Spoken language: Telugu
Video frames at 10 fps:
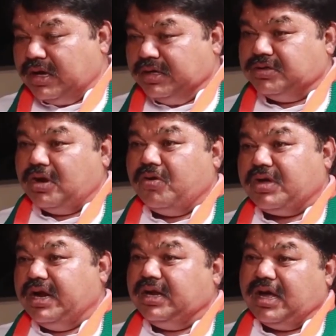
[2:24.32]
హరీష్ రావు
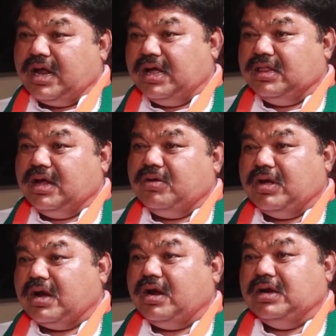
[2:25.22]
కేటీఆర్ అందరూ
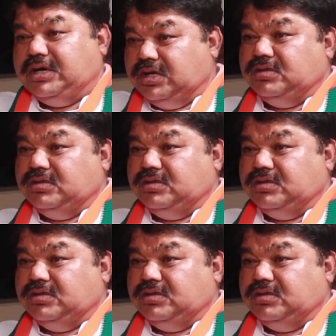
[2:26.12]
ఎక్కడ